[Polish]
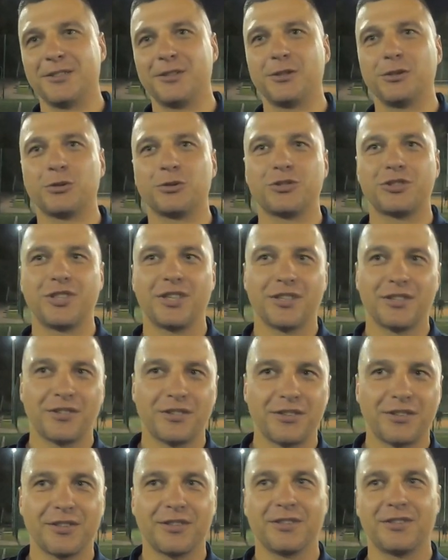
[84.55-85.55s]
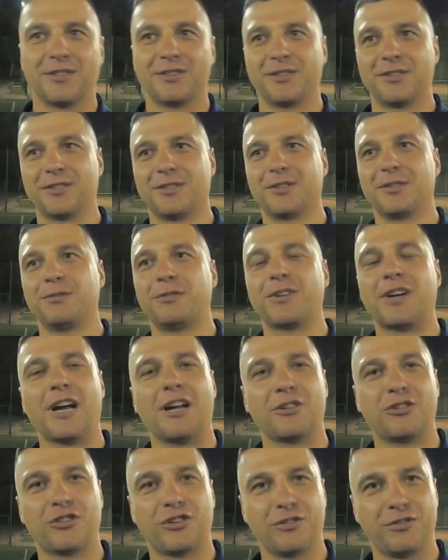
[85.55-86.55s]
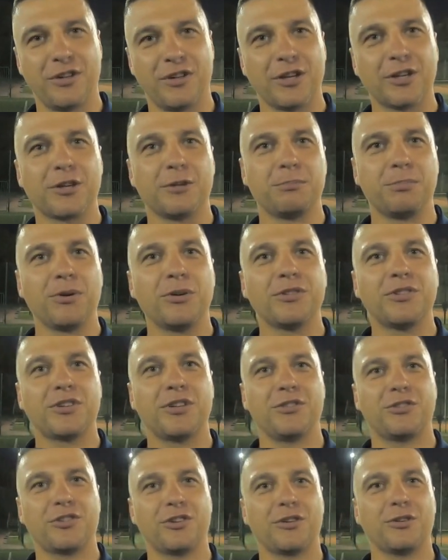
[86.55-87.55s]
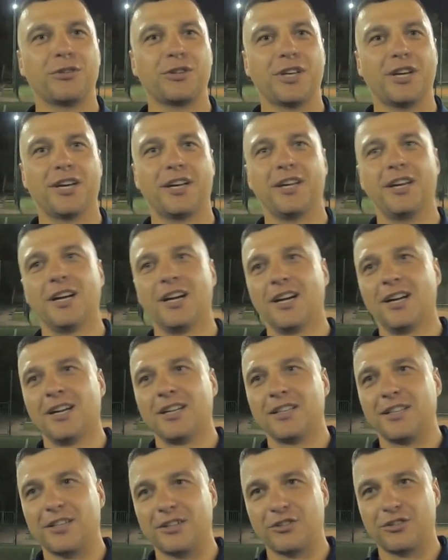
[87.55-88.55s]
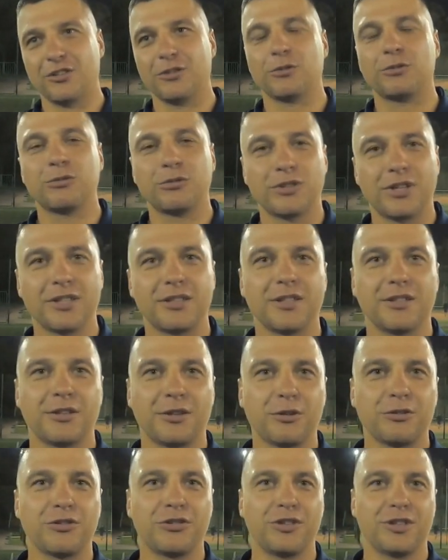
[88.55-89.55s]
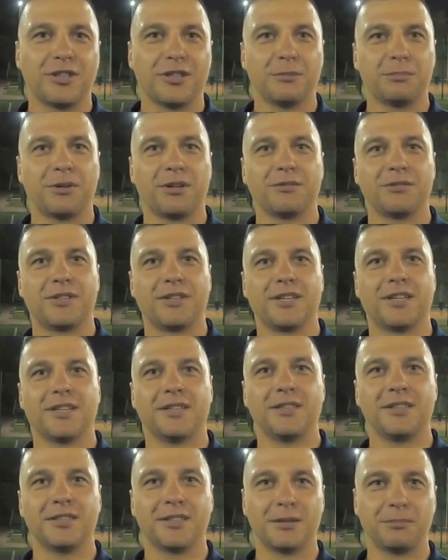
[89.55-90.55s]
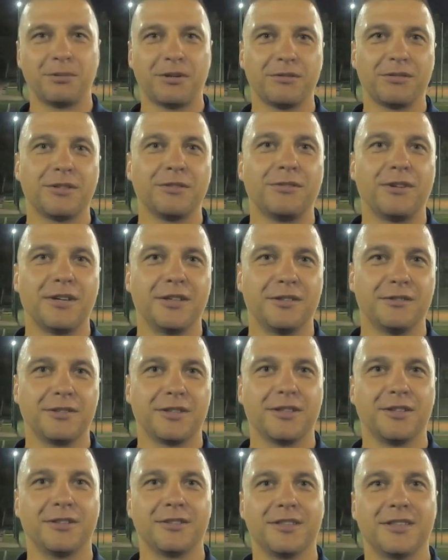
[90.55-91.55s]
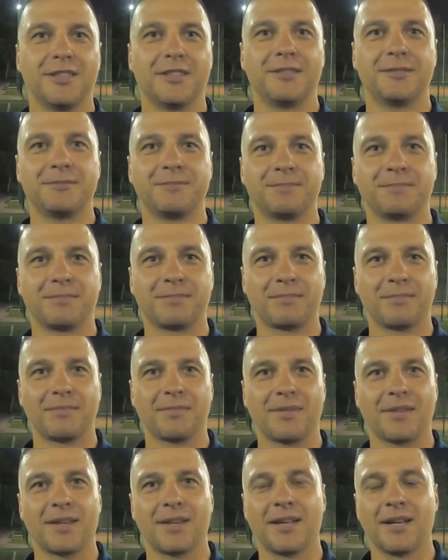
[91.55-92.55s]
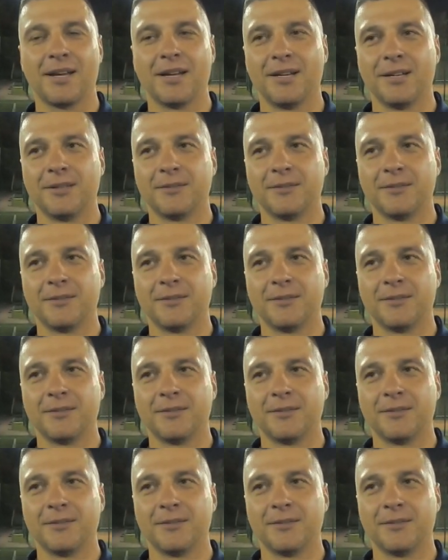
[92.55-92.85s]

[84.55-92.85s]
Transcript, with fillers: już jest y, w kadrze Wielkopolski szerokiej, także no tutaj ten rocznik naprawdę, naprawdę fajnie wygląda. Czyli